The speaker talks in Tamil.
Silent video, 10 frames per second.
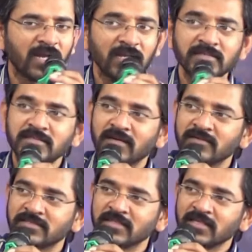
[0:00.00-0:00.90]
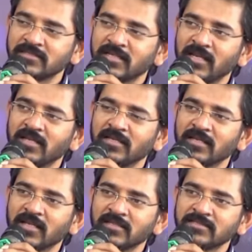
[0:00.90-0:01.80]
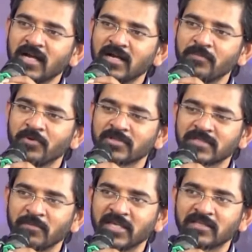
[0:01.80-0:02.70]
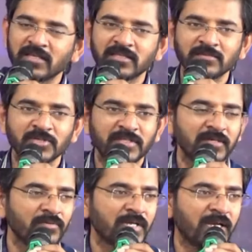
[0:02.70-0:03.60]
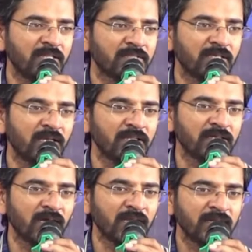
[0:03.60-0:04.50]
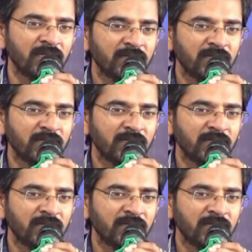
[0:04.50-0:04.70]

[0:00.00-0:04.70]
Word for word: கடைசி அவர் சிறை சாலையில் இருக்கிறாரு சாக போகிற சமயத்தில் திமுகக்கு ஒரு கடிதத்தை எழுதுகிறார்